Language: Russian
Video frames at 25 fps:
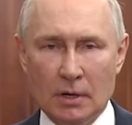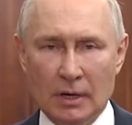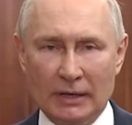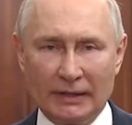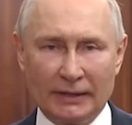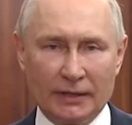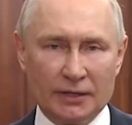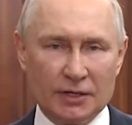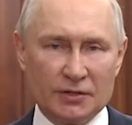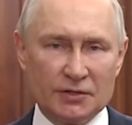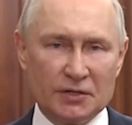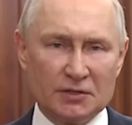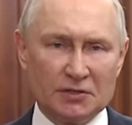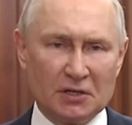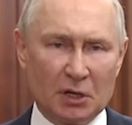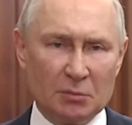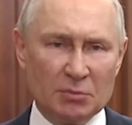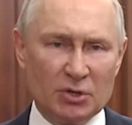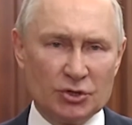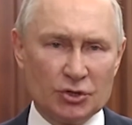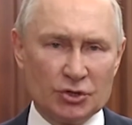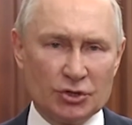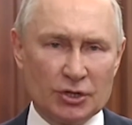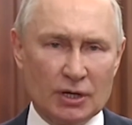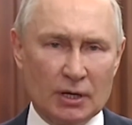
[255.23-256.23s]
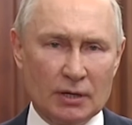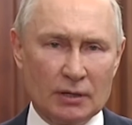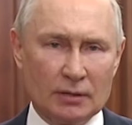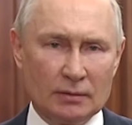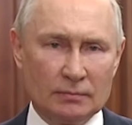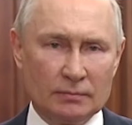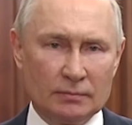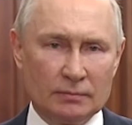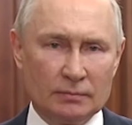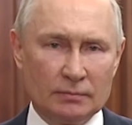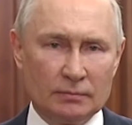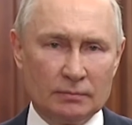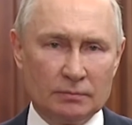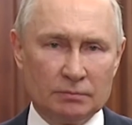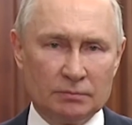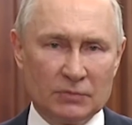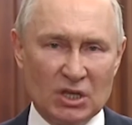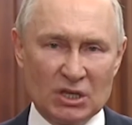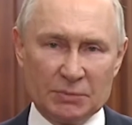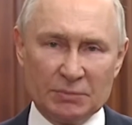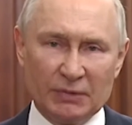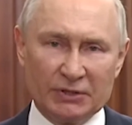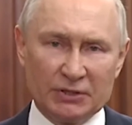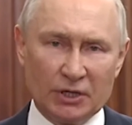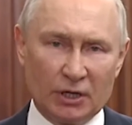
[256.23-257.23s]
Организаторы мятежа,
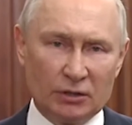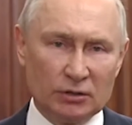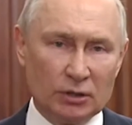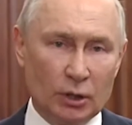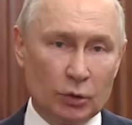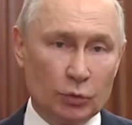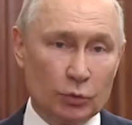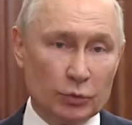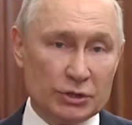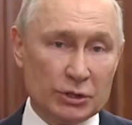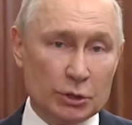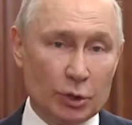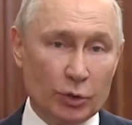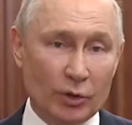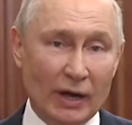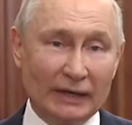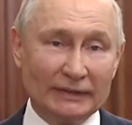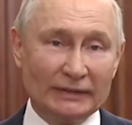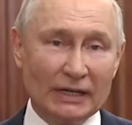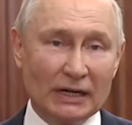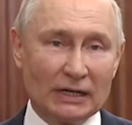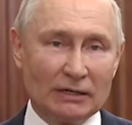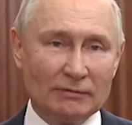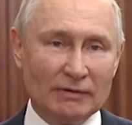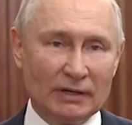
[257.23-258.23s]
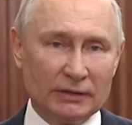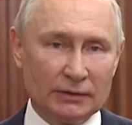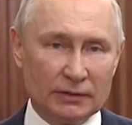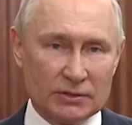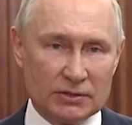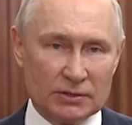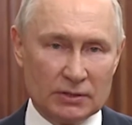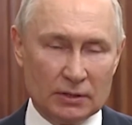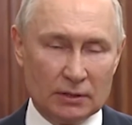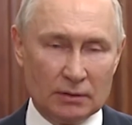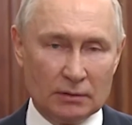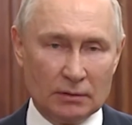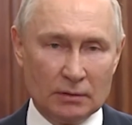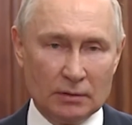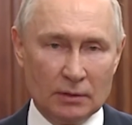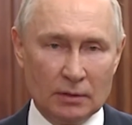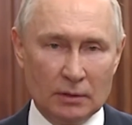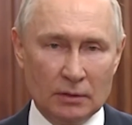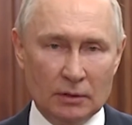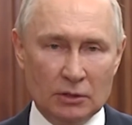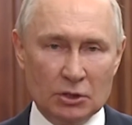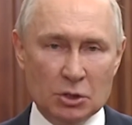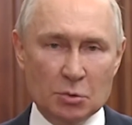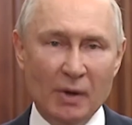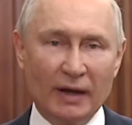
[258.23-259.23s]
несмотря на утерю адекватности,
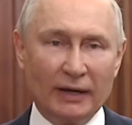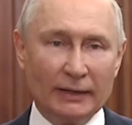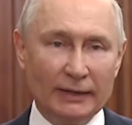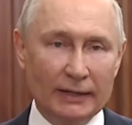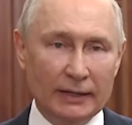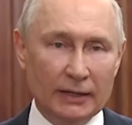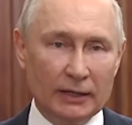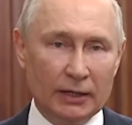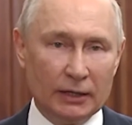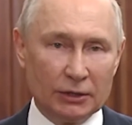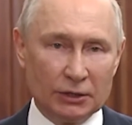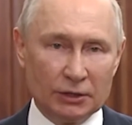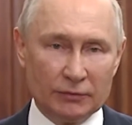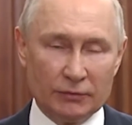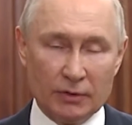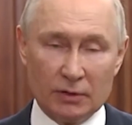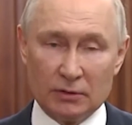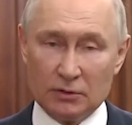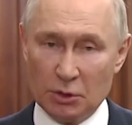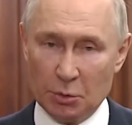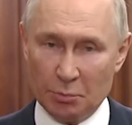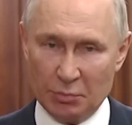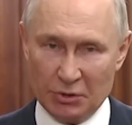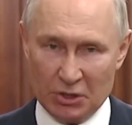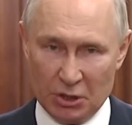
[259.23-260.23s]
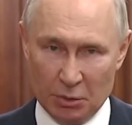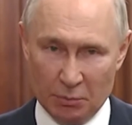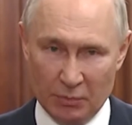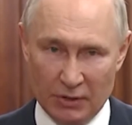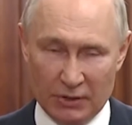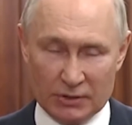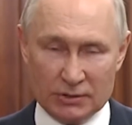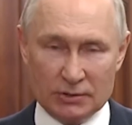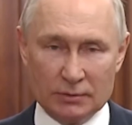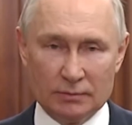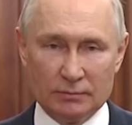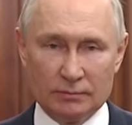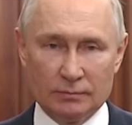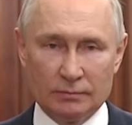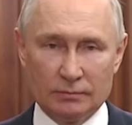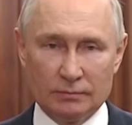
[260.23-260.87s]
не могли этого не понимать.